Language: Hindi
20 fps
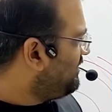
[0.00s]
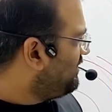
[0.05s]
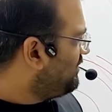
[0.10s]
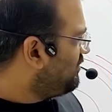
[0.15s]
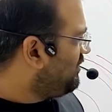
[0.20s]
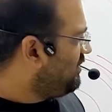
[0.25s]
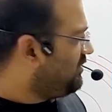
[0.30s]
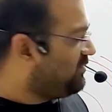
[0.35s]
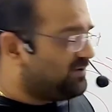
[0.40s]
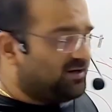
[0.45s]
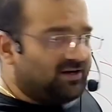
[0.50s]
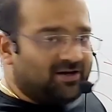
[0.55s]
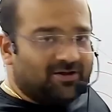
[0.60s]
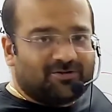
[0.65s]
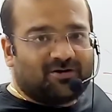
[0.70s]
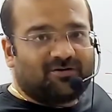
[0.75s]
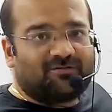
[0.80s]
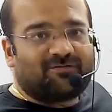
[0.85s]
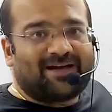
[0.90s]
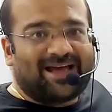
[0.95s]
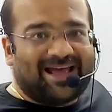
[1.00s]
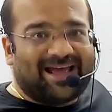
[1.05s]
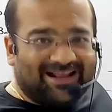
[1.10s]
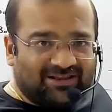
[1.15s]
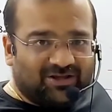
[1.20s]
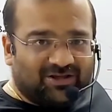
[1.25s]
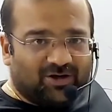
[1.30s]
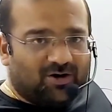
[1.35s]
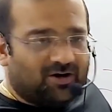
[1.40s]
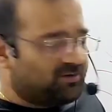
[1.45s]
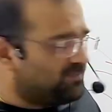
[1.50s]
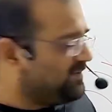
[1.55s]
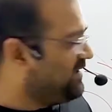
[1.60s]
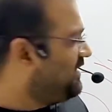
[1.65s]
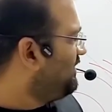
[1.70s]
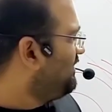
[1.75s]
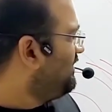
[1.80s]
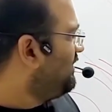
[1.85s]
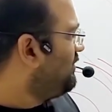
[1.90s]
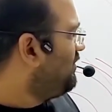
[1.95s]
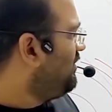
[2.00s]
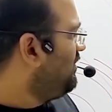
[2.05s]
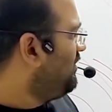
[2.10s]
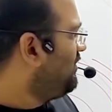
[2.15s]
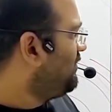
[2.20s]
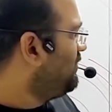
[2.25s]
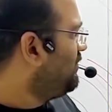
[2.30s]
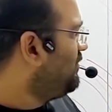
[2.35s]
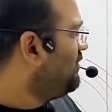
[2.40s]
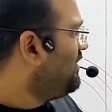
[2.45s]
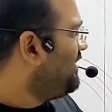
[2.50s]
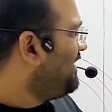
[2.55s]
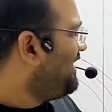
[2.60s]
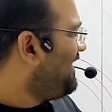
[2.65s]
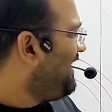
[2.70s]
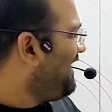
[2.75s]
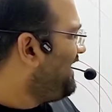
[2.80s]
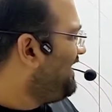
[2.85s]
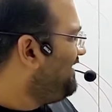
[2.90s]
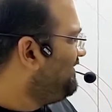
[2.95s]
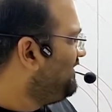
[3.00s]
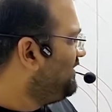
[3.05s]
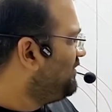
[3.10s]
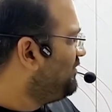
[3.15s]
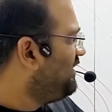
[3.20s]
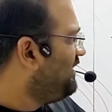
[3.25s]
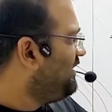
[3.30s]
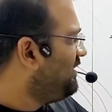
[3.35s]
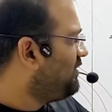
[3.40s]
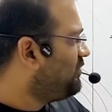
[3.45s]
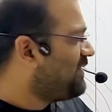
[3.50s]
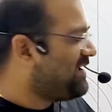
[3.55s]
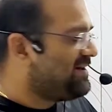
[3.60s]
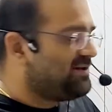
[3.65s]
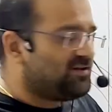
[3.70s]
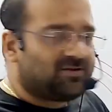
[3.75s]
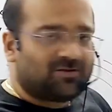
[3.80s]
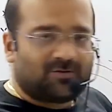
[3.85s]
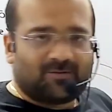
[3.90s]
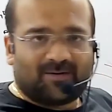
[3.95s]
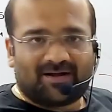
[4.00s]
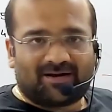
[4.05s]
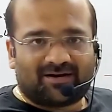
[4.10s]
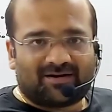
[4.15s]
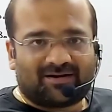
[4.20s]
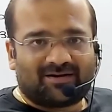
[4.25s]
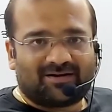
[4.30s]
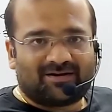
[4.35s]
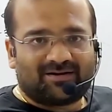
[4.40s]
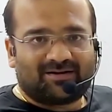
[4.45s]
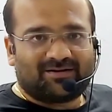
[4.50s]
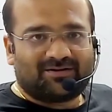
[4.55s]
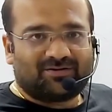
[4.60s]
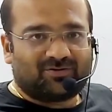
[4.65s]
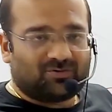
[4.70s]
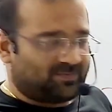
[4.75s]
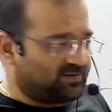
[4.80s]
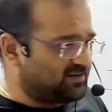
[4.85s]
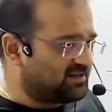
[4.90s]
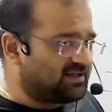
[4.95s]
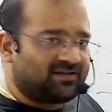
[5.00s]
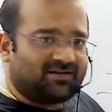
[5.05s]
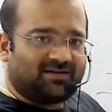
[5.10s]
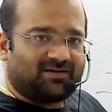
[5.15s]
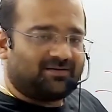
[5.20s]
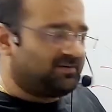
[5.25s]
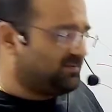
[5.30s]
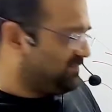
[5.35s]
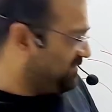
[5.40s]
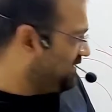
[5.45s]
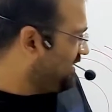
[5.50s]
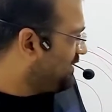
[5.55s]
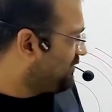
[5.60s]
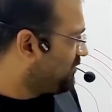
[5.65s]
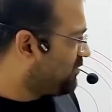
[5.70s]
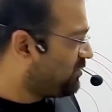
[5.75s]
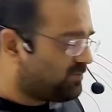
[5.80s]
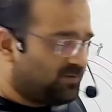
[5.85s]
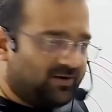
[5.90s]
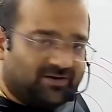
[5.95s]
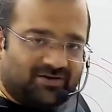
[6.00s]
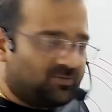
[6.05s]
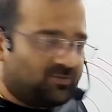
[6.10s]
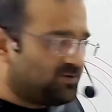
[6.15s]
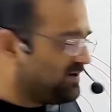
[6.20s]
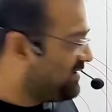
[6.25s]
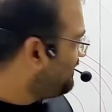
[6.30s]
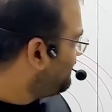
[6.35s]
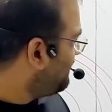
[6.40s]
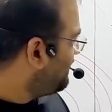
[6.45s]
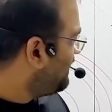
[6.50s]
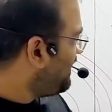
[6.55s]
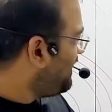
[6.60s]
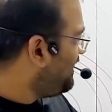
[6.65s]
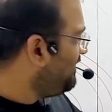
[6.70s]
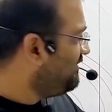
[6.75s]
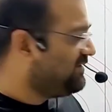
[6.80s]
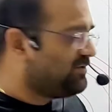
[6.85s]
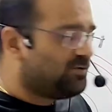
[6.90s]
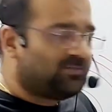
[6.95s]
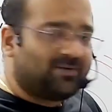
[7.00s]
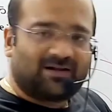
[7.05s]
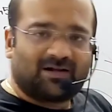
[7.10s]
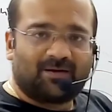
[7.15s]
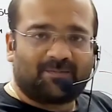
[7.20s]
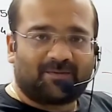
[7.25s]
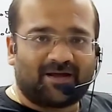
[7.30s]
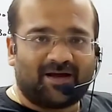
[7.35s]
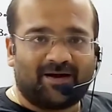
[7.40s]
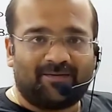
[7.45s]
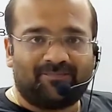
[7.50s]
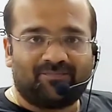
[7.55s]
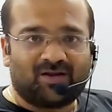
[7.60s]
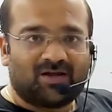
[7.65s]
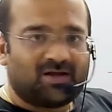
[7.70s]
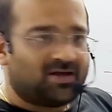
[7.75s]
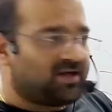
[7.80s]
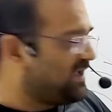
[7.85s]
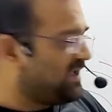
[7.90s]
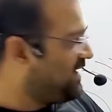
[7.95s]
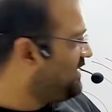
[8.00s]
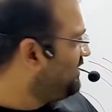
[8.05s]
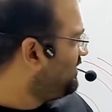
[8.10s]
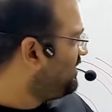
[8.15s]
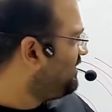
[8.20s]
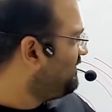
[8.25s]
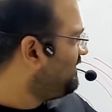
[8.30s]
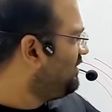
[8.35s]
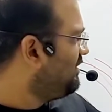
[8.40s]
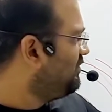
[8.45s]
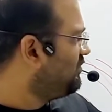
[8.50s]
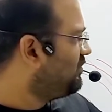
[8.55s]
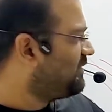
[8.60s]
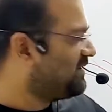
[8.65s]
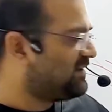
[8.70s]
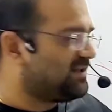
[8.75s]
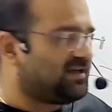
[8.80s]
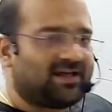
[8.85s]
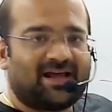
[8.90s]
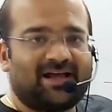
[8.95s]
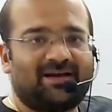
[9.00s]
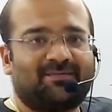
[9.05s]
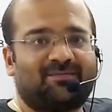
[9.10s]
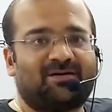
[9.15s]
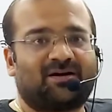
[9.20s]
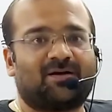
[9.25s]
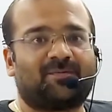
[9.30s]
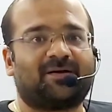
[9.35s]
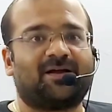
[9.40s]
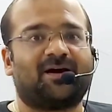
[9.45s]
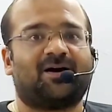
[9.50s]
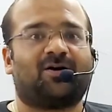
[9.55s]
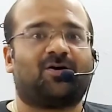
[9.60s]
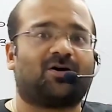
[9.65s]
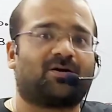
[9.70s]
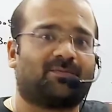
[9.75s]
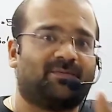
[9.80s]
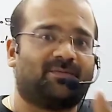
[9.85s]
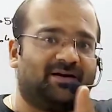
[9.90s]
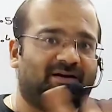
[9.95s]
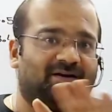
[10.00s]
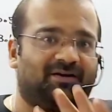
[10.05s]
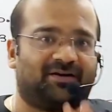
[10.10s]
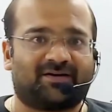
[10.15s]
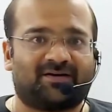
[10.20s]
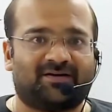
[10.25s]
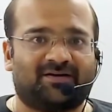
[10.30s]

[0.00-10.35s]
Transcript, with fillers: इक्वल टू रेडियस ऑफ एंथ ऑर्बिट इज इक्वल टू ए जीरो इंटू एन स्क्वायर तो पता चल भैया आपको क्वेश्चन होगा कि सर ए जीरो मतलब क्या एन की वैल्यू तो पता है एन मतलब क्या ऑर्बिट